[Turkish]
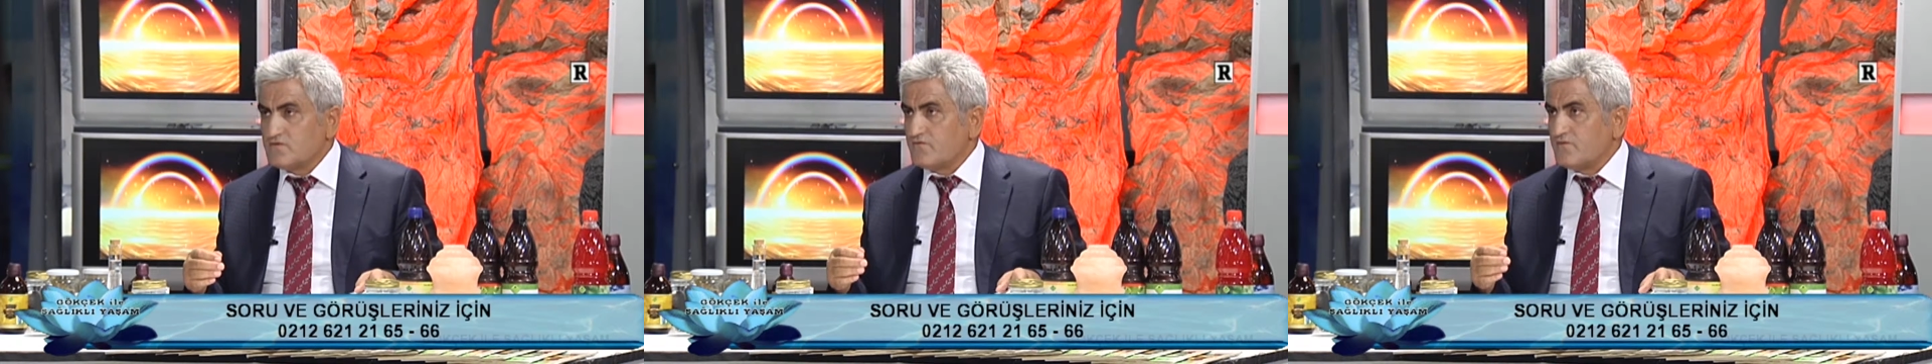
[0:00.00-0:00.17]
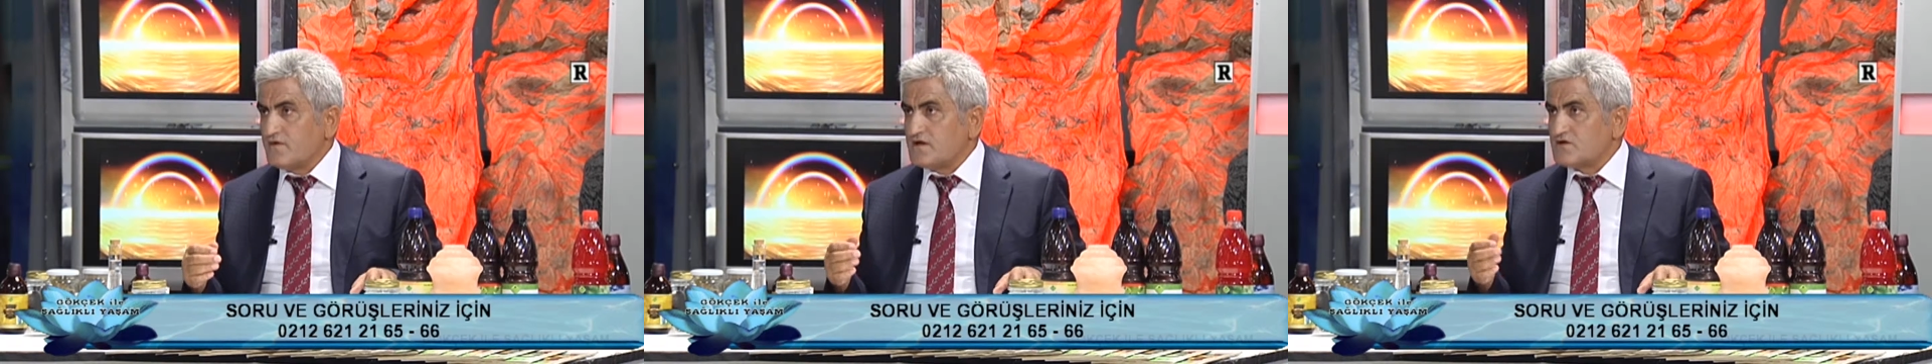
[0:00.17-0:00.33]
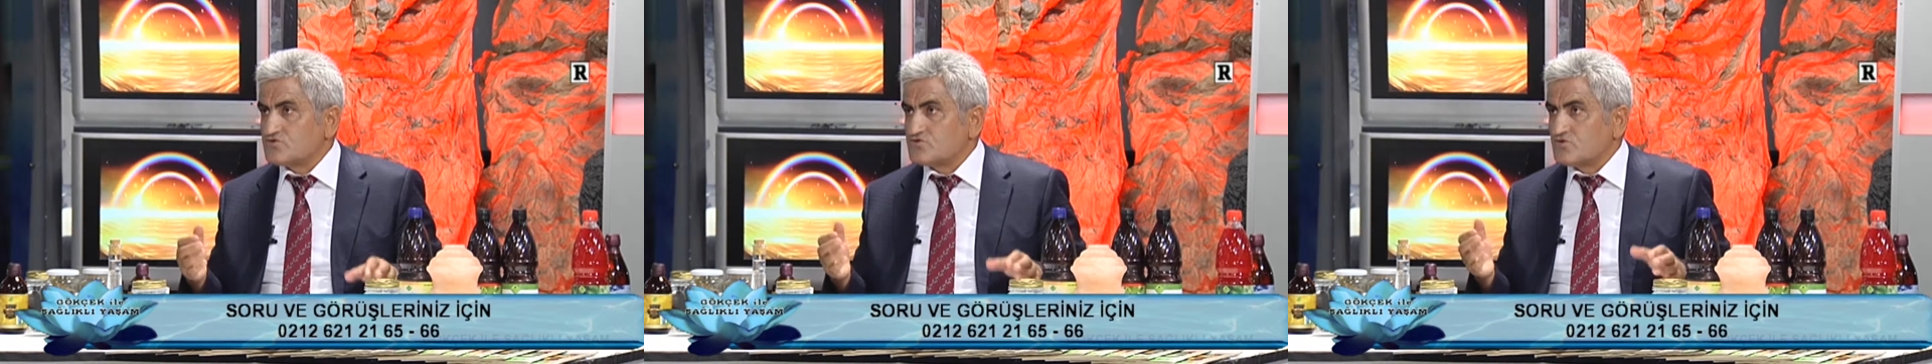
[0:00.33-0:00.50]

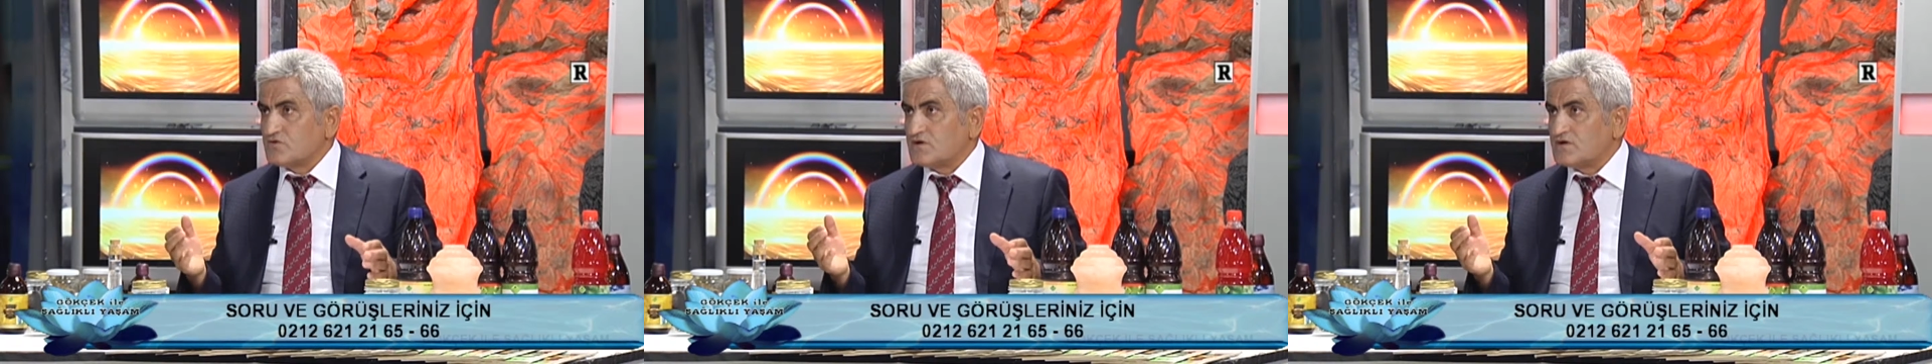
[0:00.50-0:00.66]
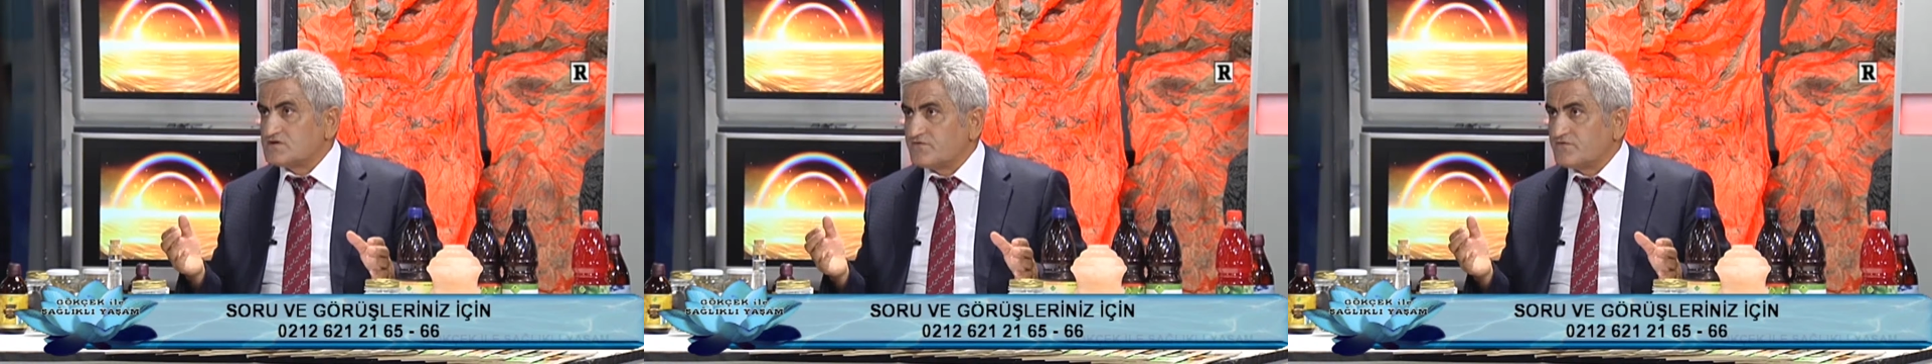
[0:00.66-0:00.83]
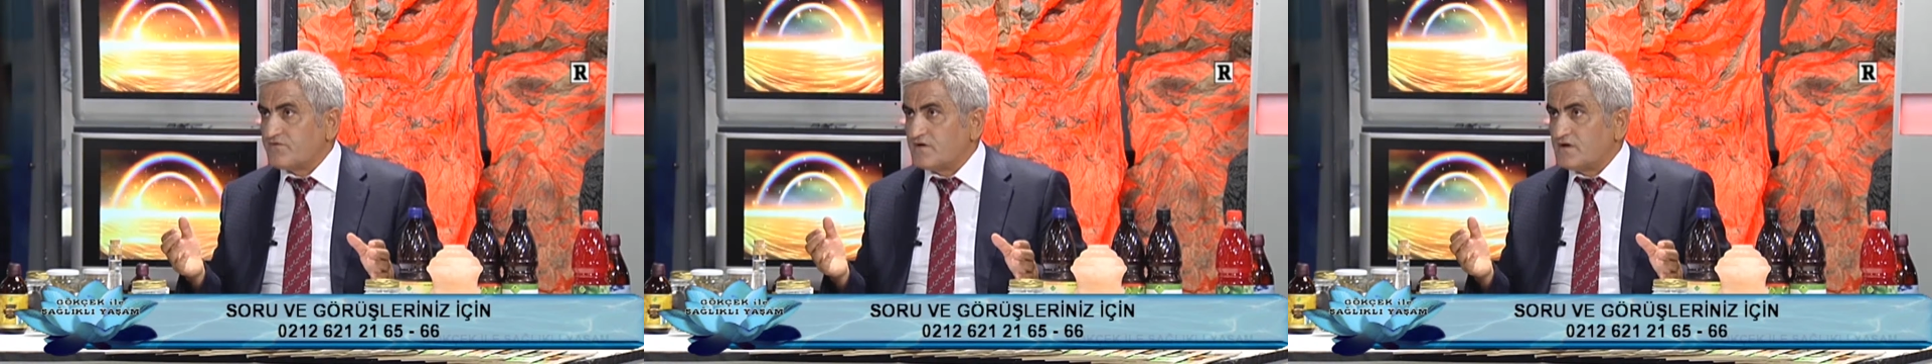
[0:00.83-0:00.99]
Ve sonra
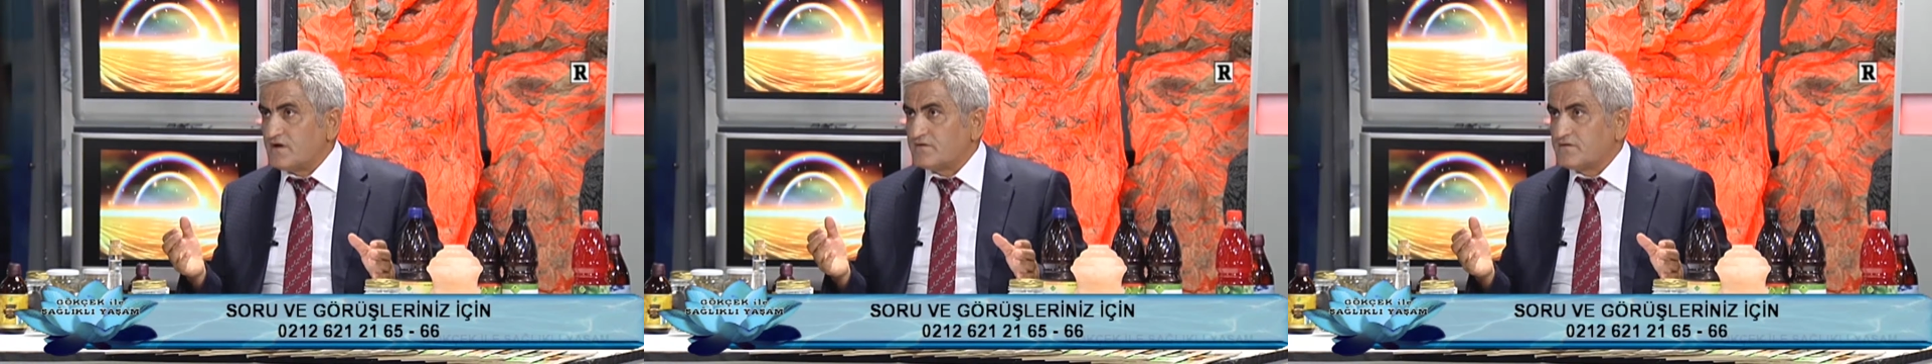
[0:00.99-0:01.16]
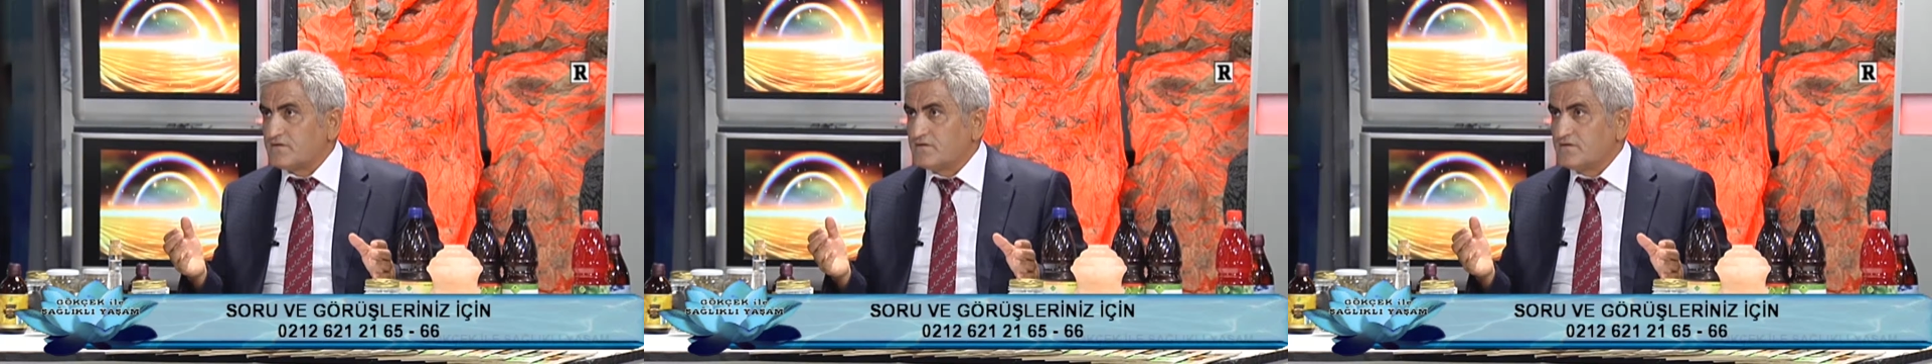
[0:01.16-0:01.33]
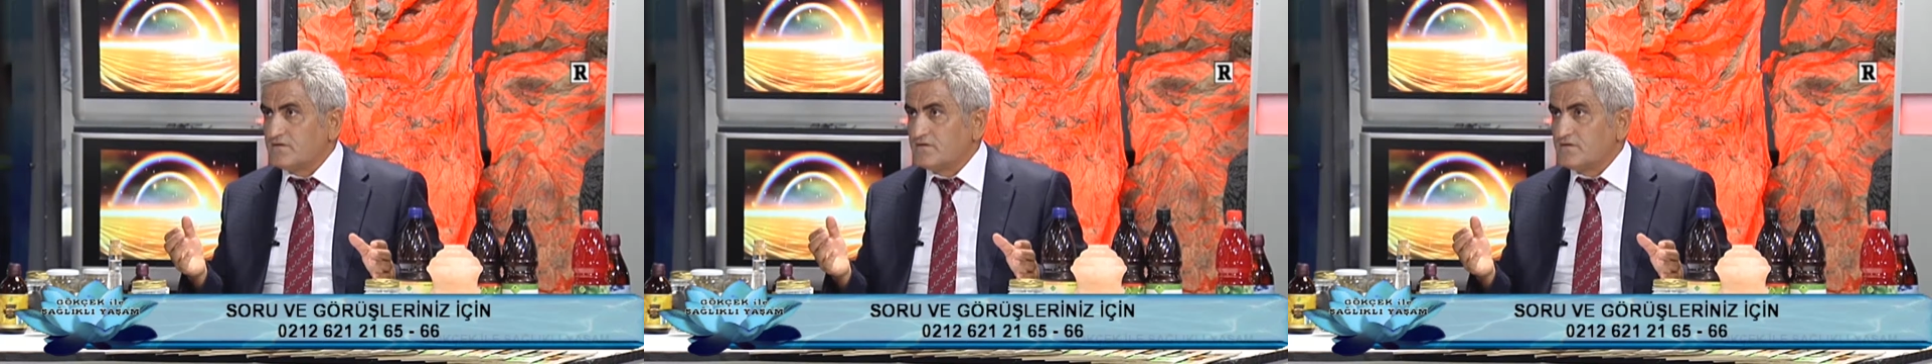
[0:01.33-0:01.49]

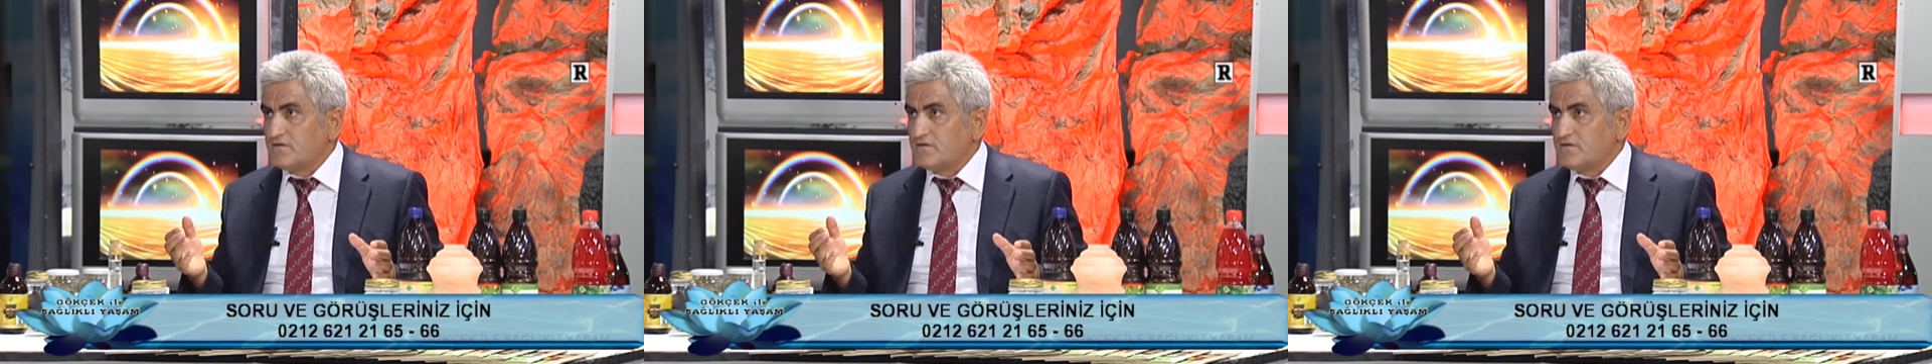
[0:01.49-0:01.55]
sıfırlandı.